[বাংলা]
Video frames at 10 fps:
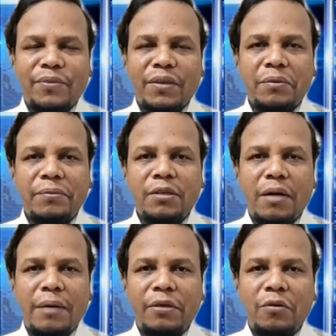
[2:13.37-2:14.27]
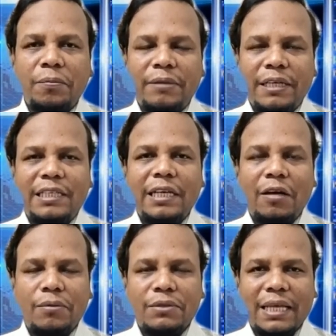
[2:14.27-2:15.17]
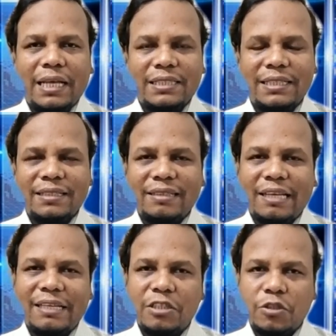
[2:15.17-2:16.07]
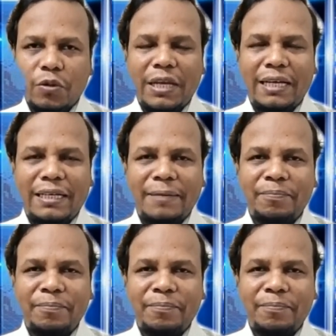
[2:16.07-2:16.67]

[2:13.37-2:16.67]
বিভিন্নভাবে খুব ক্রিটিক্যাল অবস্থায় আছেন তাদেরকে সরিয়ে আনা